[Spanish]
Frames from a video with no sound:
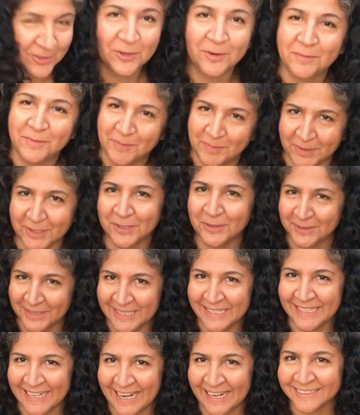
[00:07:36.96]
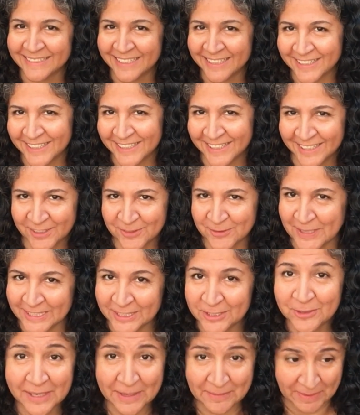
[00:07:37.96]
como por lo general te
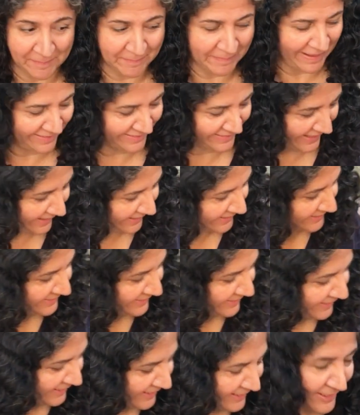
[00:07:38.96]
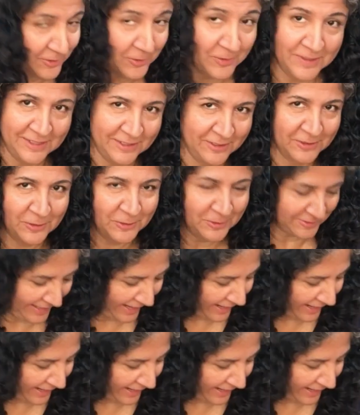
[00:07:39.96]
cuento que me pasa con los